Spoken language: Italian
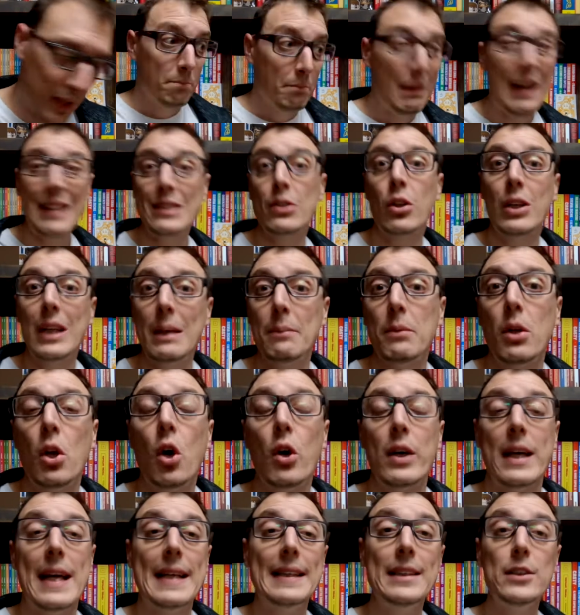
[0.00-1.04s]
Ma torniamo a
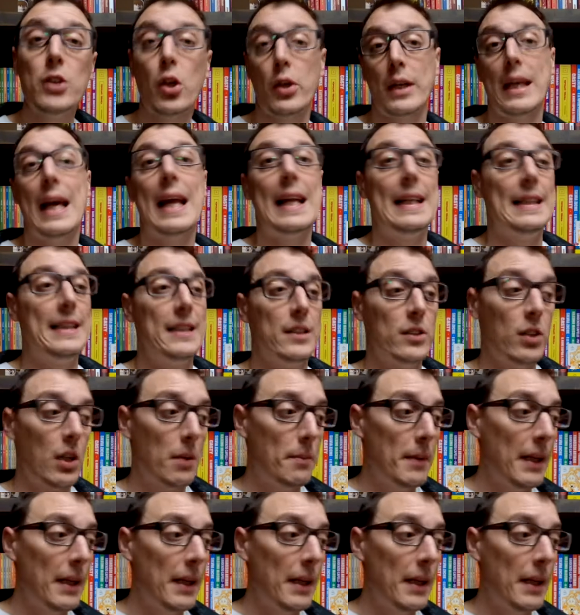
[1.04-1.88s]
noi, editoriale di Ettore